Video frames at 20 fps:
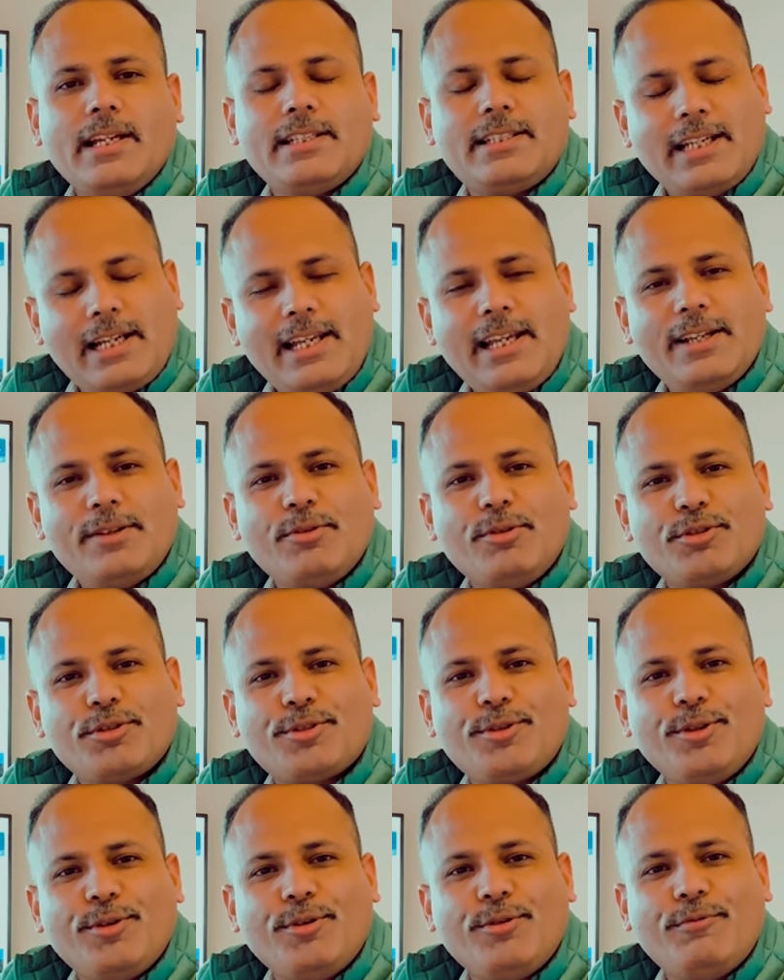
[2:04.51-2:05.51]
चलिए
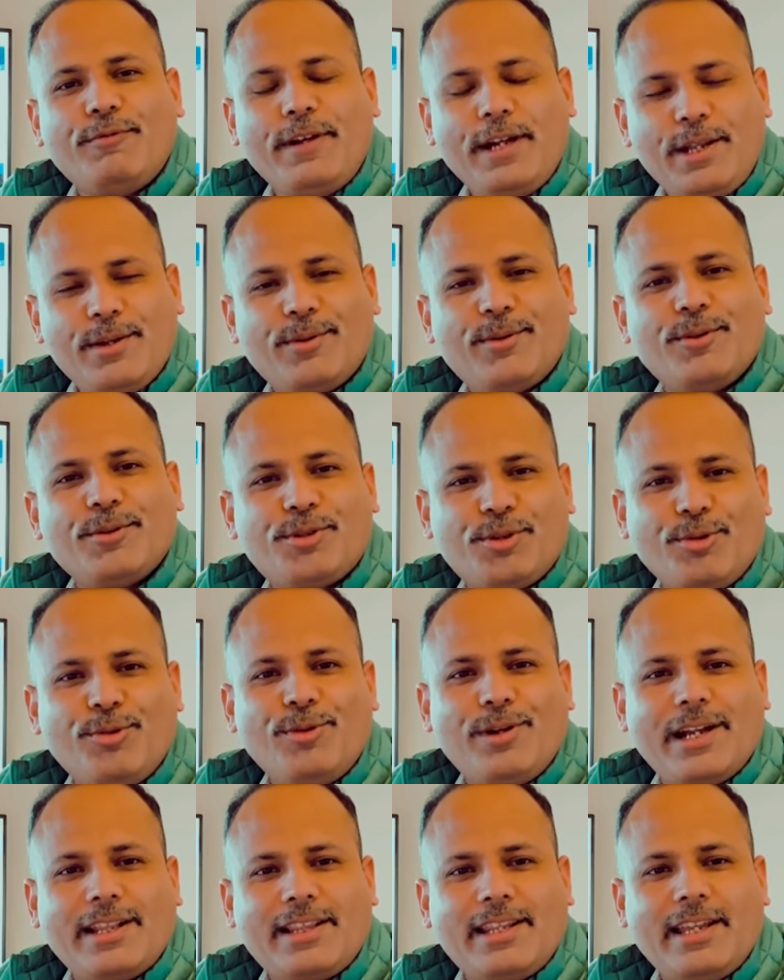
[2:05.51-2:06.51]
दोस्तों वीडियो को शुरू
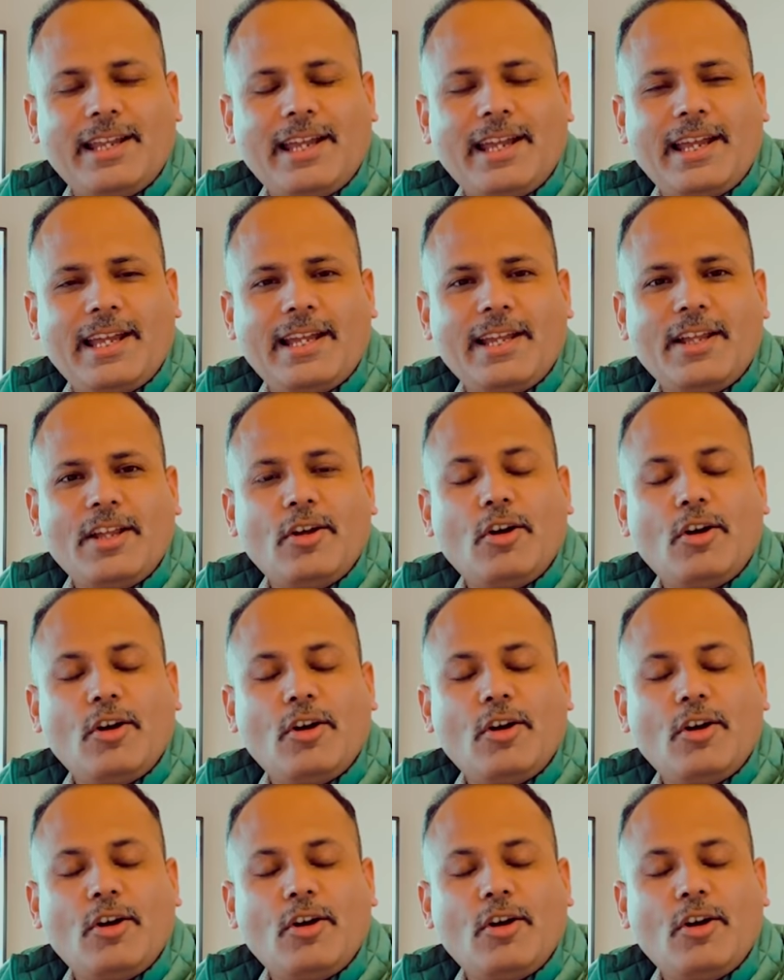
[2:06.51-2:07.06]
करते हैं